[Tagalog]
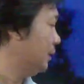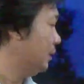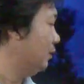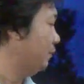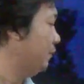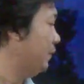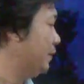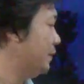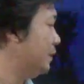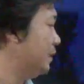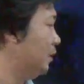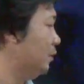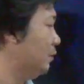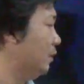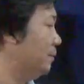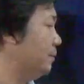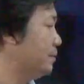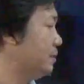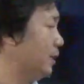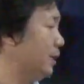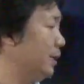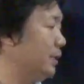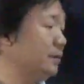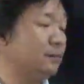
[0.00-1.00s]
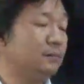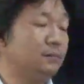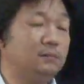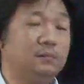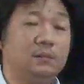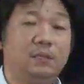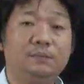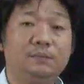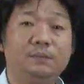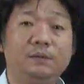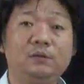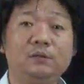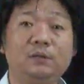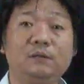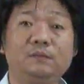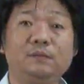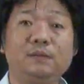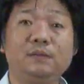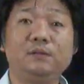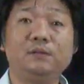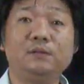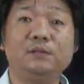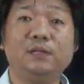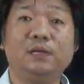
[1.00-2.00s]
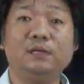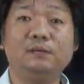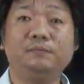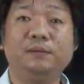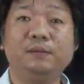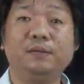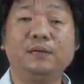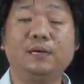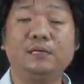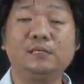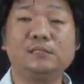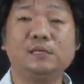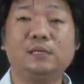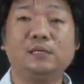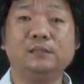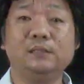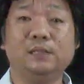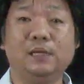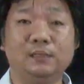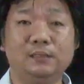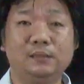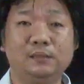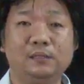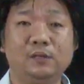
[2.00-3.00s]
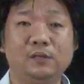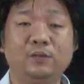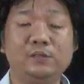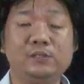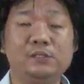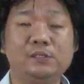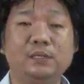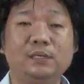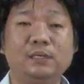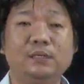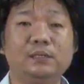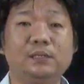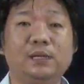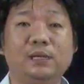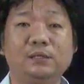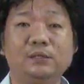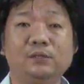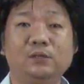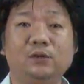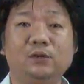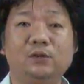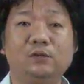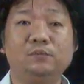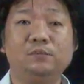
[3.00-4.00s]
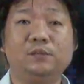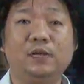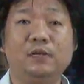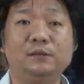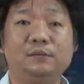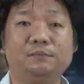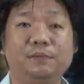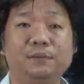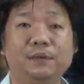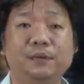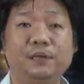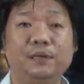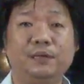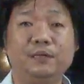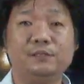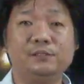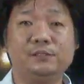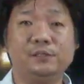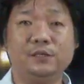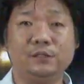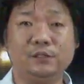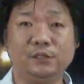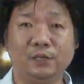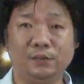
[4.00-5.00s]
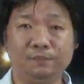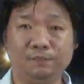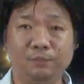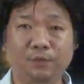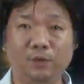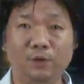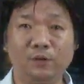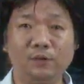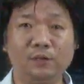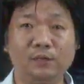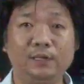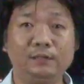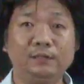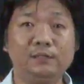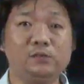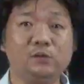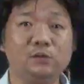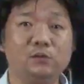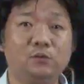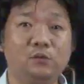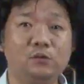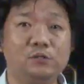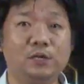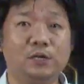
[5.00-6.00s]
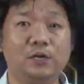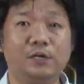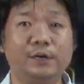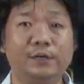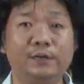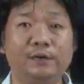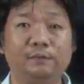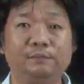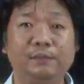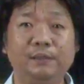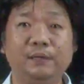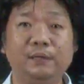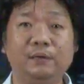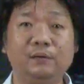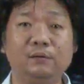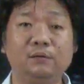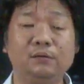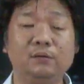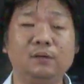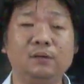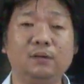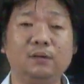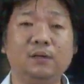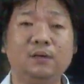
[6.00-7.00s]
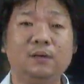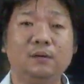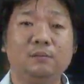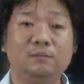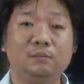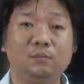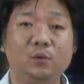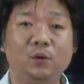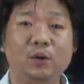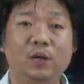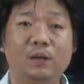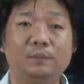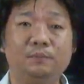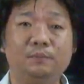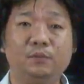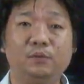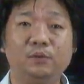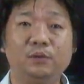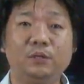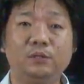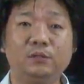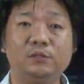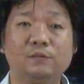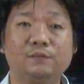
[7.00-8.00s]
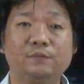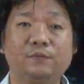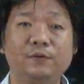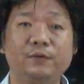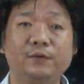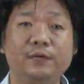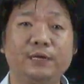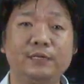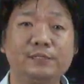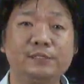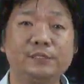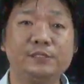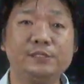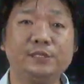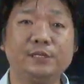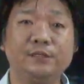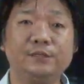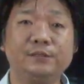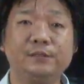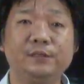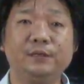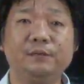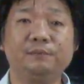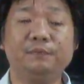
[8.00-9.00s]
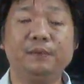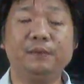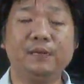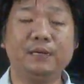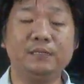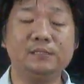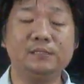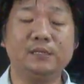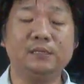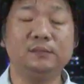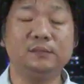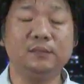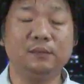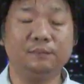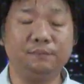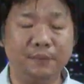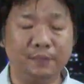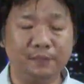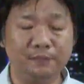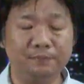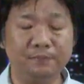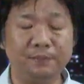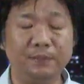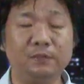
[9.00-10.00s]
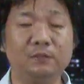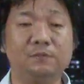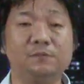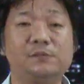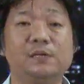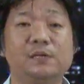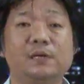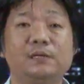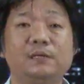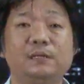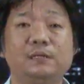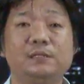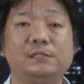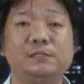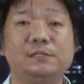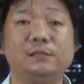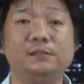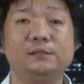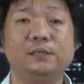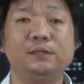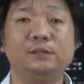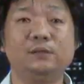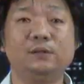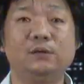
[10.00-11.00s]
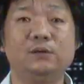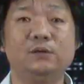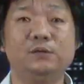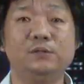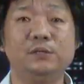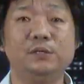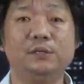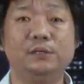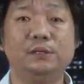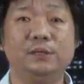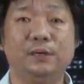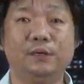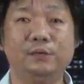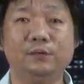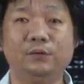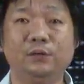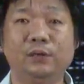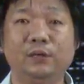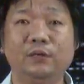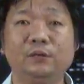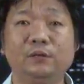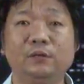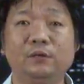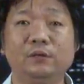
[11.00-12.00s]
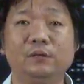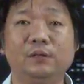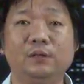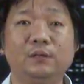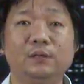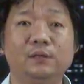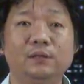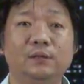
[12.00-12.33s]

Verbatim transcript: ating official website, www.pagasa.dost.gov.ph. At yan po ang latest ukol sa lagay ng panahon mula po rito sa Forecasting Center ng Pagasa, Department of Science and Technology. Ang inyong lingkod,